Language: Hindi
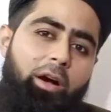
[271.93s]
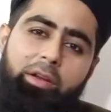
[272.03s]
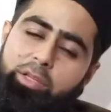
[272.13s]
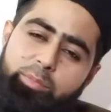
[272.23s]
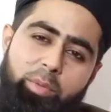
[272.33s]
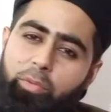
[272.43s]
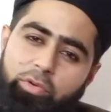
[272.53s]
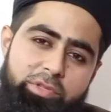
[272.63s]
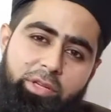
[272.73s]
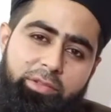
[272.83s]
आखरत में
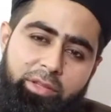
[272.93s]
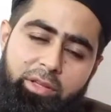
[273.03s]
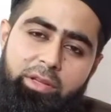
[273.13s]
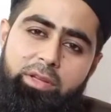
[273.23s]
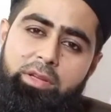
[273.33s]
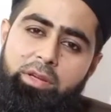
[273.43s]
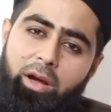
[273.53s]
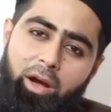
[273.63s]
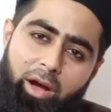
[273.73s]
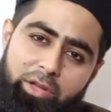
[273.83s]
पहुँच जाते हैं
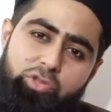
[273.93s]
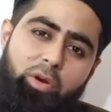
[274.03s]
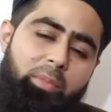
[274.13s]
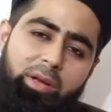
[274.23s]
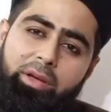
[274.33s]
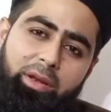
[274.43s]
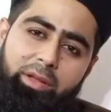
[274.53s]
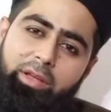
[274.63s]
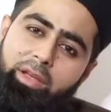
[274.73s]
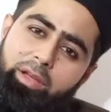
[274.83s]
आज जो अमल
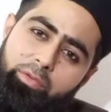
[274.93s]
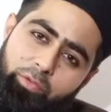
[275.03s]
करेंगे